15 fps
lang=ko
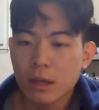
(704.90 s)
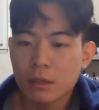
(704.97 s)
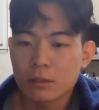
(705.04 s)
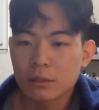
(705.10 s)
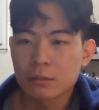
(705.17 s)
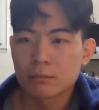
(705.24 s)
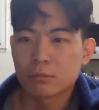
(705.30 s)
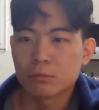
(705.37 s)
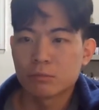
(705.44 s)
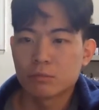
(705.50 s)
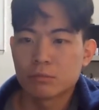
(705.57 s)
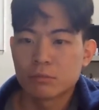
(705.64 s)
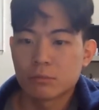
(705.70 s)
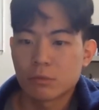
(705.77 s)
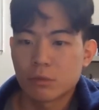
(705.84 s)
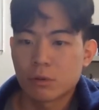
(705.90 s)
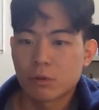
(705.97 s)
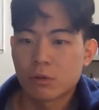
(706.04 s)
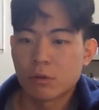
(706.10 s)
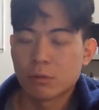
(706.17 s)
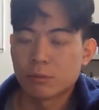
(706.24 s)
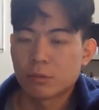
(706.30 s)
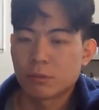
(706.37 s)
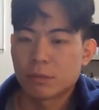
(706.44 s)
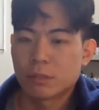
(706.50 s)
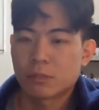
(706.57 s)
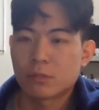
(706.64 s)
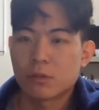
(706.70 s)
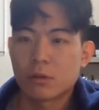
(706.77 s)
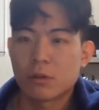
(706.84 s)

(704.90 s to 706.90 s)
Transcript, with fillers: 같은 부분 뭐 이런 거 엄청 많죠.